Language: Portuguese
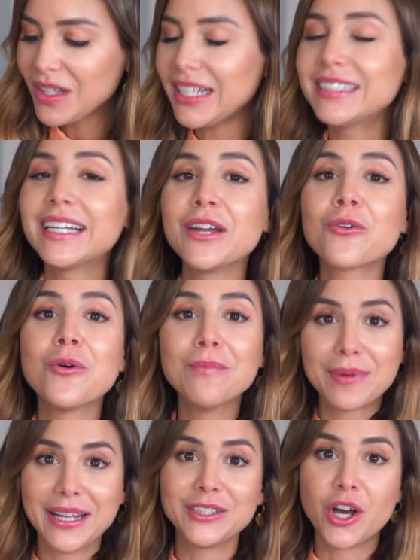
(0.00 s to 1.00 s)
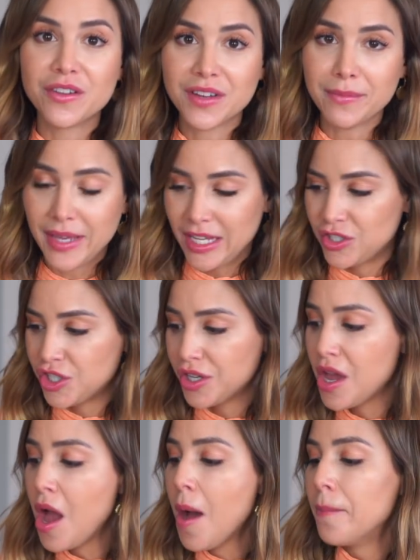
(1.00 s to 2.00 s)
E daí eu comprei
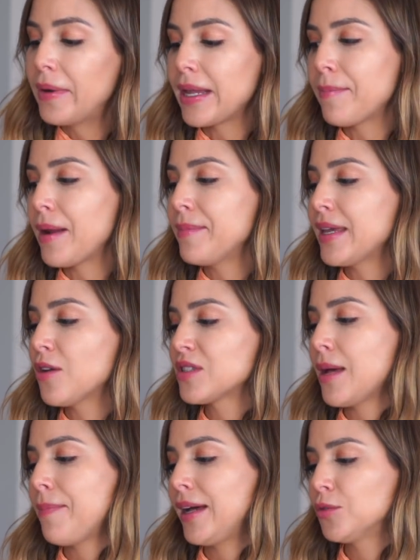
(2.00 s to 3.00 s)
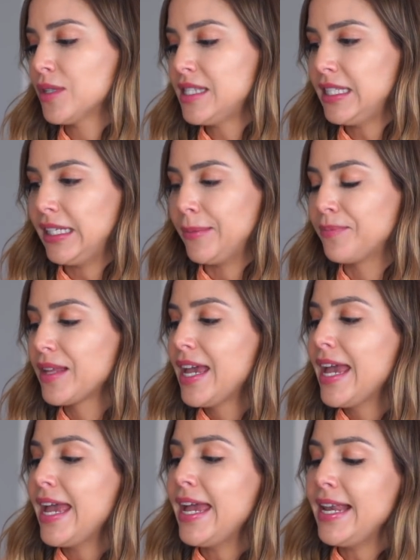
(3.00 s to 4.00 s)
novamente, porque pra mim é um sapato assim,
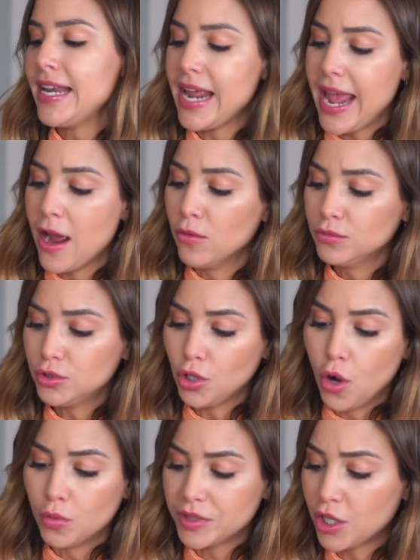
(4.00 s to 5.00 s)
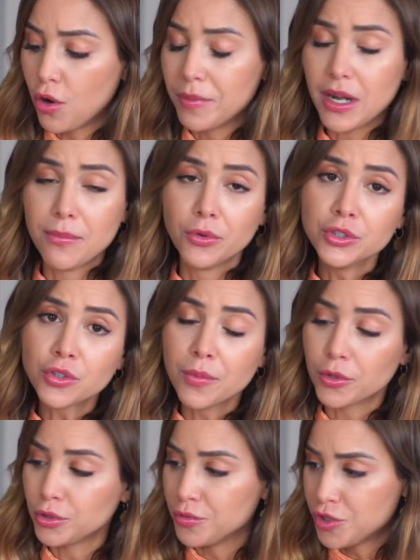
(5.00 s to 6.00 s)
ele é um tom que combina muito com o
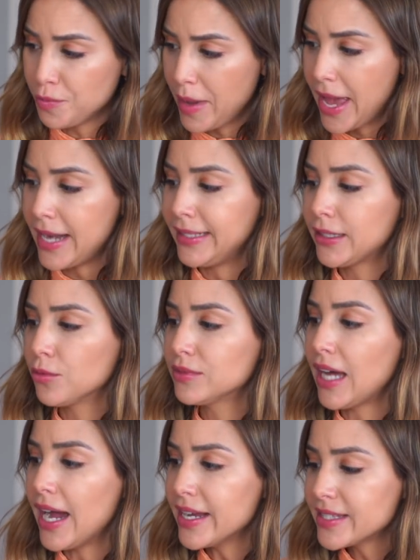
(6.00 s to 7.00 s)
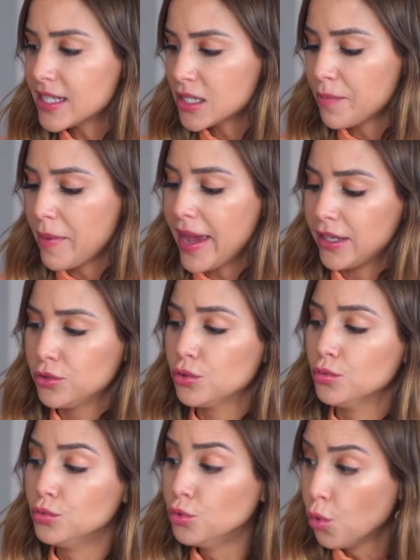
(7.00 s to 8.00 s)
meu tom de pele, então dá esse
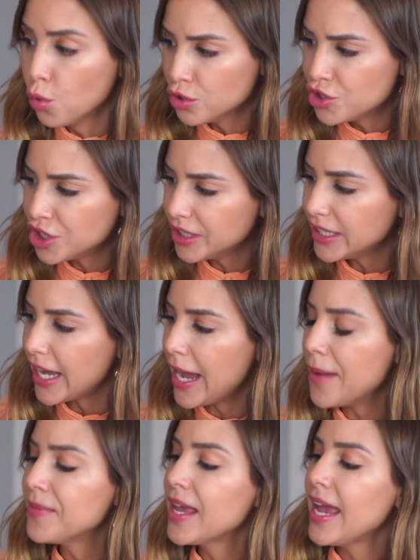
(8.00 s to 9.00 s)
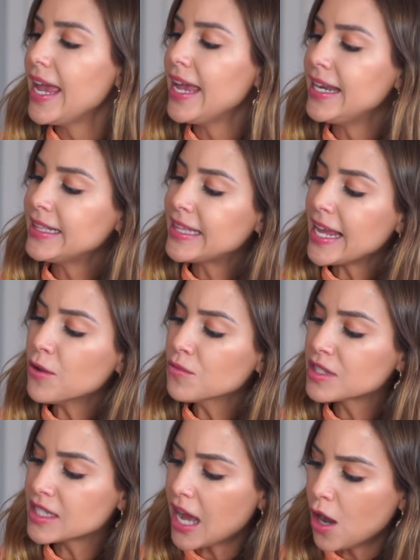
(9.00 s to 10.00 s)
aspecto nude, né? Ele tem um
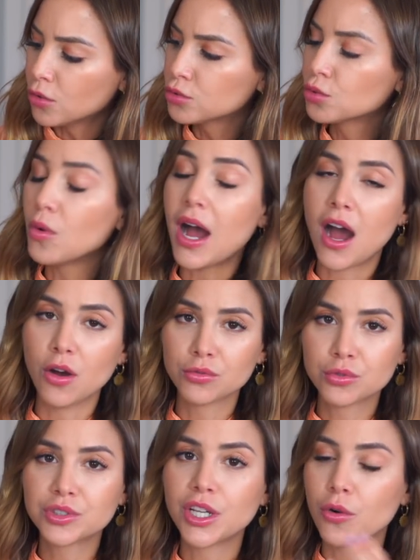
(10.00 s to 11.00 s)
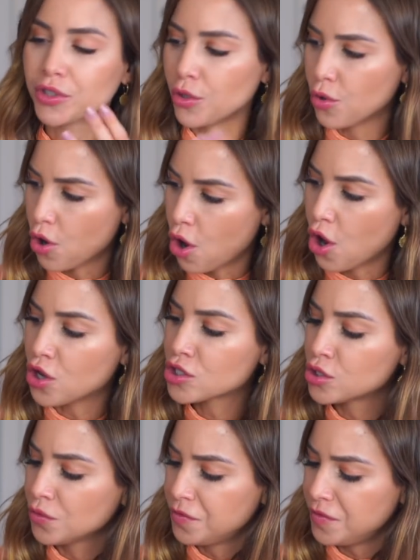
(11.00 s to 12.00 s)
salto alto, que é o que eu
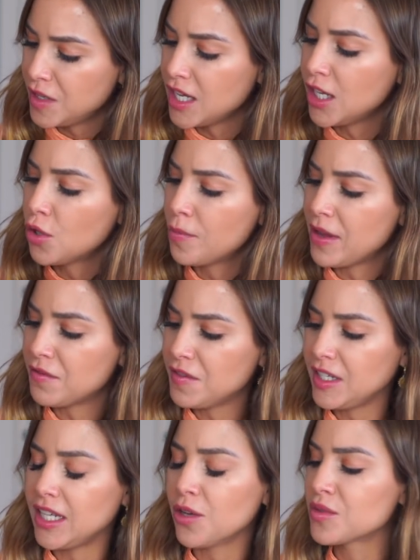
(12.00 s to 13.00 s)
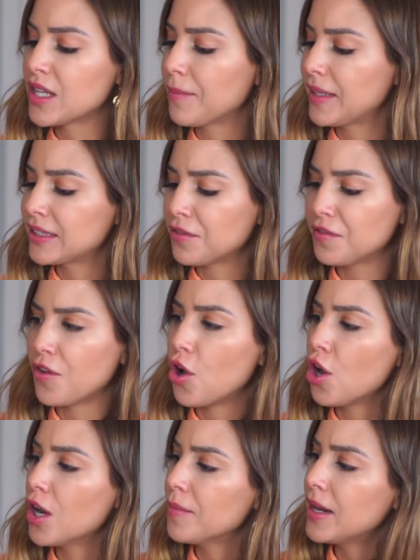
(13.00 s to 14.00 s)
gosto, fino, bem fininho, sem
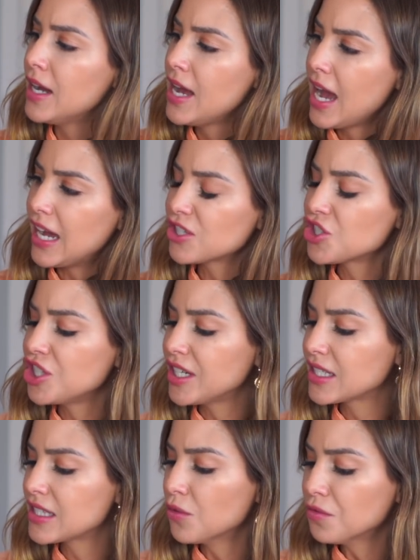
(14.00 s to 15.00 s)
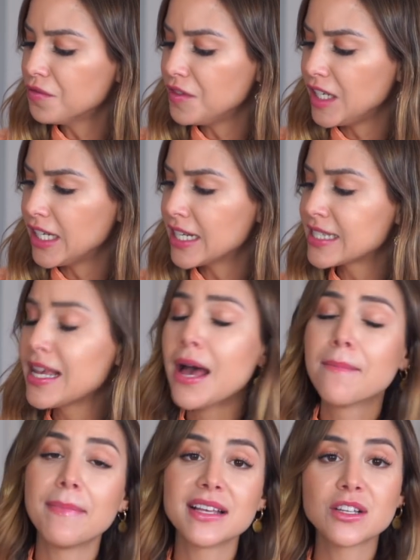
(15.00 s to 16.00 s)
plataforma, as tiras são finas,
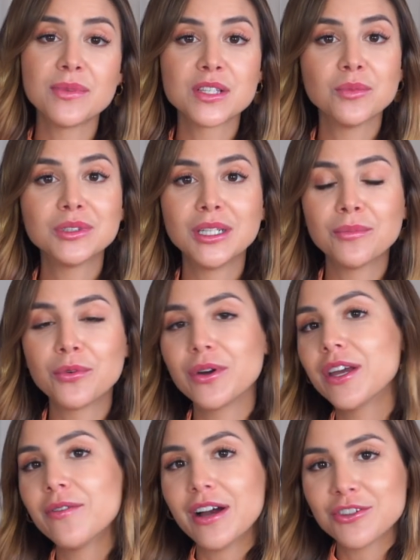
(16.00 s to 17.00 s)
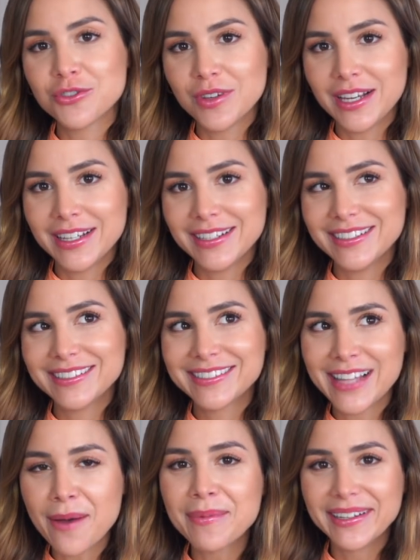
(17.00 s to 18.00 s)
mas ao mesmo tempo eu acho ele,
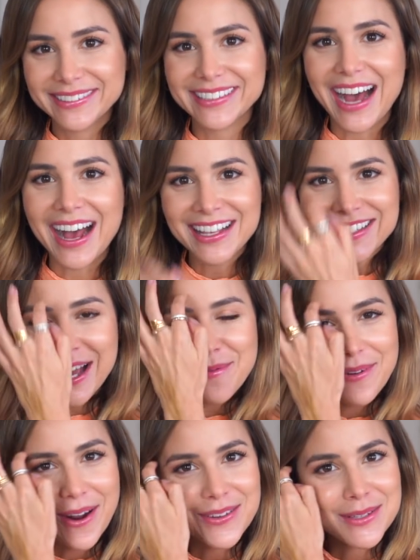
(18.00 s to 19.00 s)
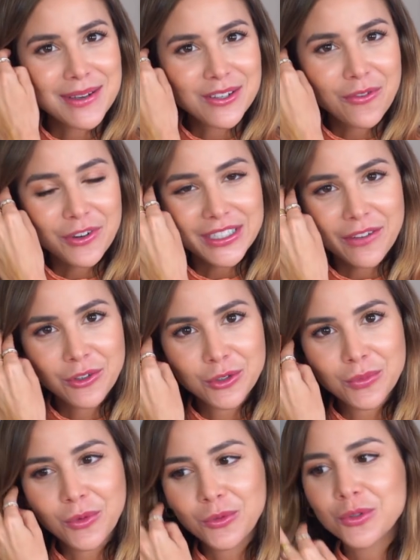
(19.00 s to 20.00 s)
dá pra andar, sabe? Não é a coisa mais confortável
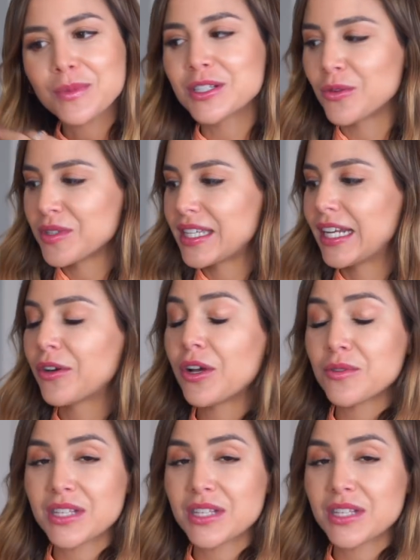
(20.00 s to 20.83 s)
do mundo, mas considerando que é um